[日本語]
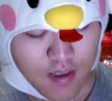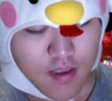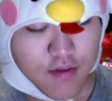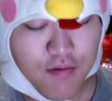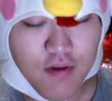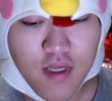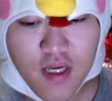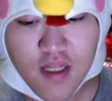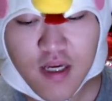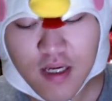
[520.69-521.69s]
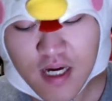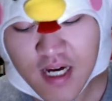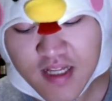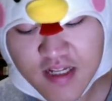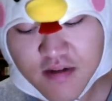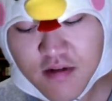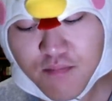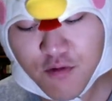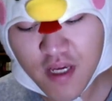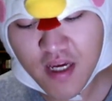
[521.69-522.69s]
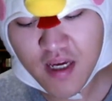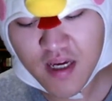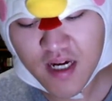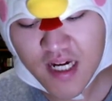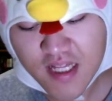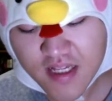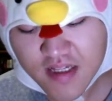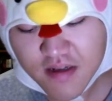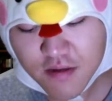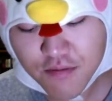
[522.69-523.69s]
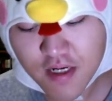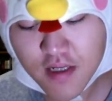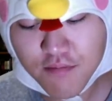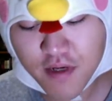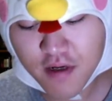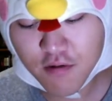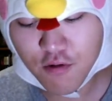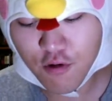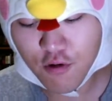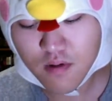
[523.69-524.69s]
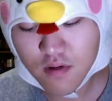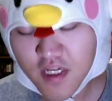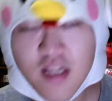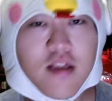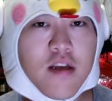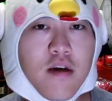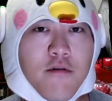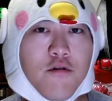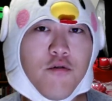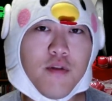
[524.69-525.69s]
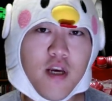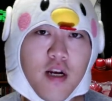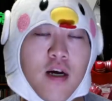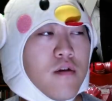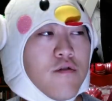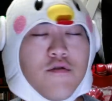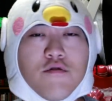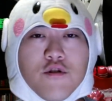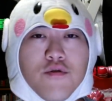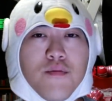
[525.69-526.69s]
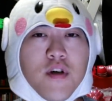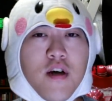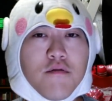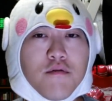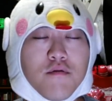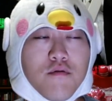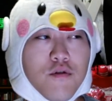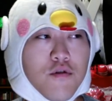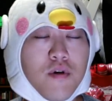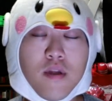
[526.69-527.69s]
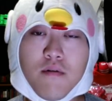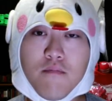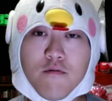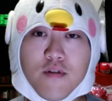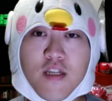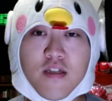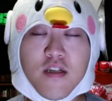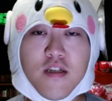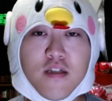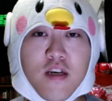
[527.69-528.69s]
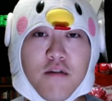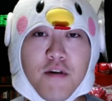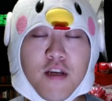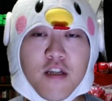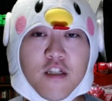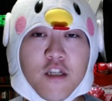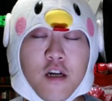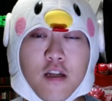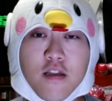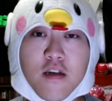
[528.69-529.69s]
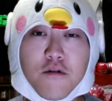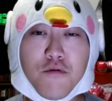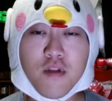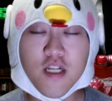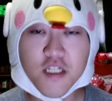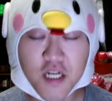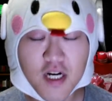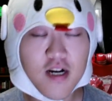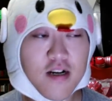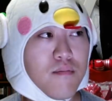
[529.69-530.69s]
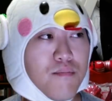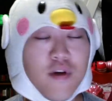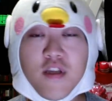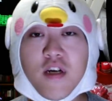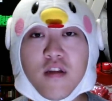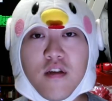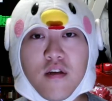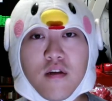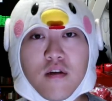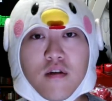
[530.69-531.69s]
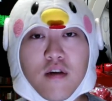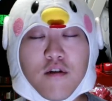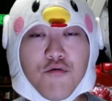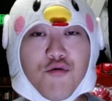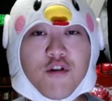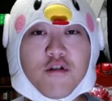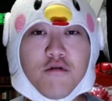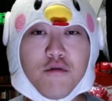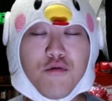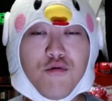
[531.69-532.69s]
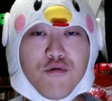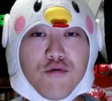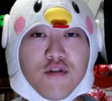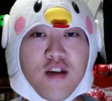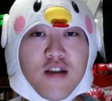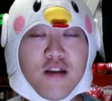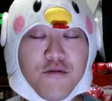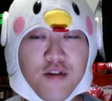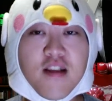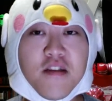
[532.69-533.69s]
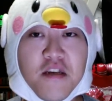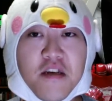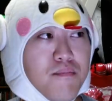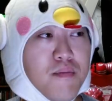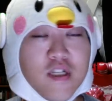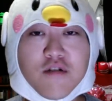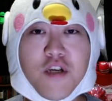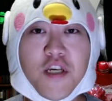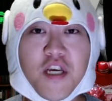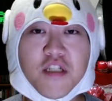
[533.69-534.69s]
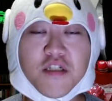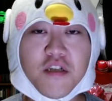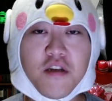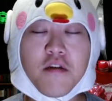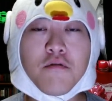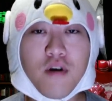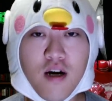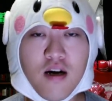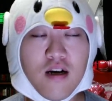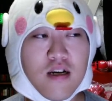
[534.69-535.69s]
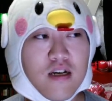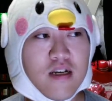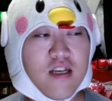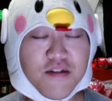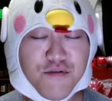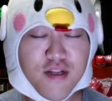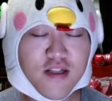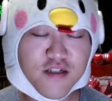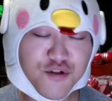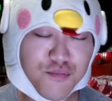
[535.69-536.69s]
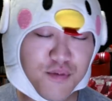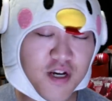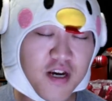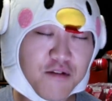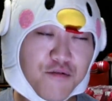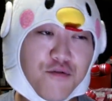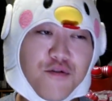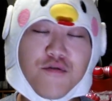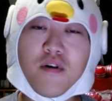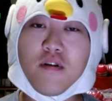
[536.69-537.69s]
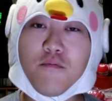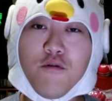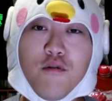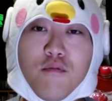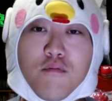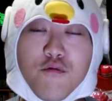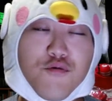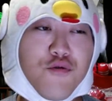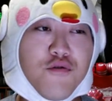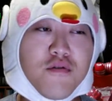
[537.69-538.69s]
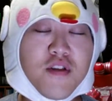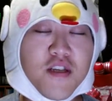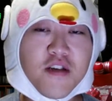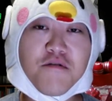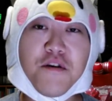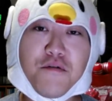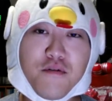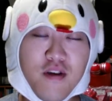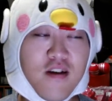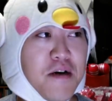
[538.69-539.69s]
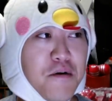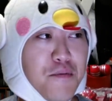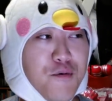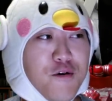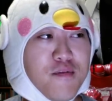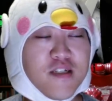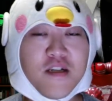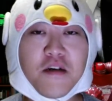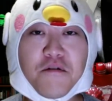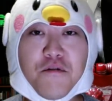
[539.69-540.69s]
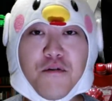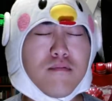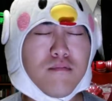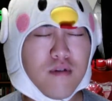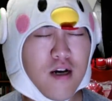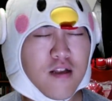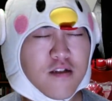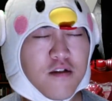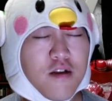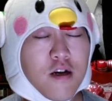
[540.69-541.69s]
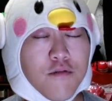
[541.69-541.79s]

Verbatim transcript: そうね。で、配達員もね、配達員の中にも結構嫌だったらやめろよみたいな。ユニオン準備会の時とかではもう全然一切話題にしなかった人たちがメディアに結構大きく報道された途端にめちゃくちゃ意見してきたりとか、いや、それだったら準備会の時とかにもどんどん言ってきてくれよって思いましたけど、配達員の中に